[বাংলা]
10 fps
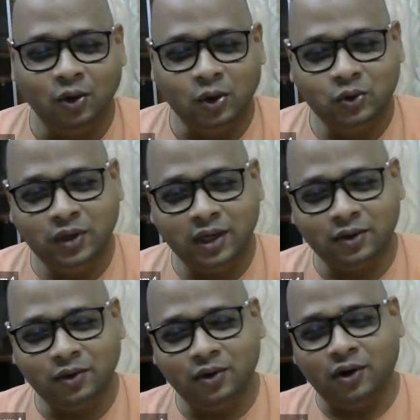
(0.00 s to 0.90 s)
অর্জুনের
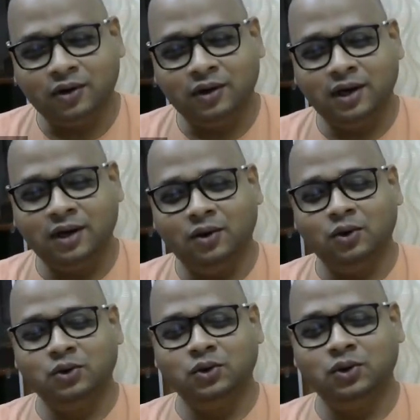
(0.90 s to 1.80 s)
কোনো ঘটনা
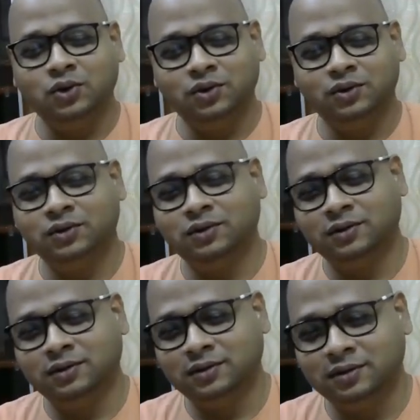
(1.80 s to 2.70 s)
অর্জুন
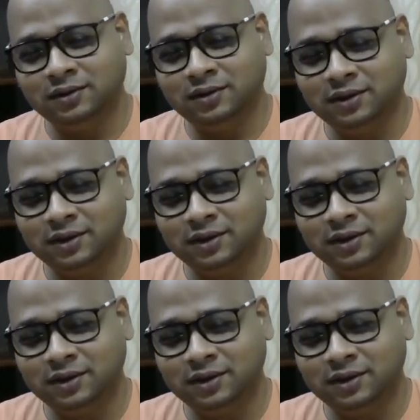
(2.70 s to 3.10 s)
মন